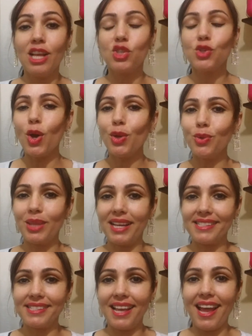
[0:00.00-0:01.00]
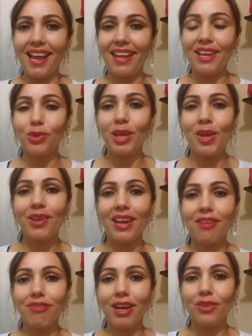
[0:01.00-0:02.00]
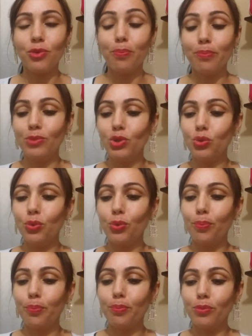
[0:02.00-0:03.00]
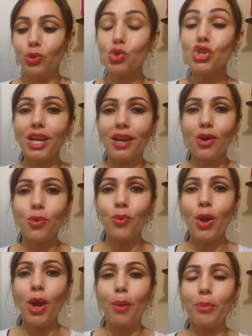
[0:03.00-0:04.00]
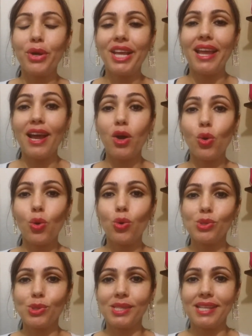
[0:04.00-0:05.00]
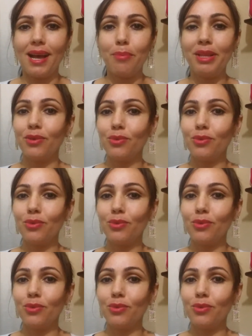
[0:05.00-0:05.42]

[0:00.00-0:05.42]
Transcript: Só que o da sala eu tenho que lavar no, no, no chão, porque ele é grosso, sabe?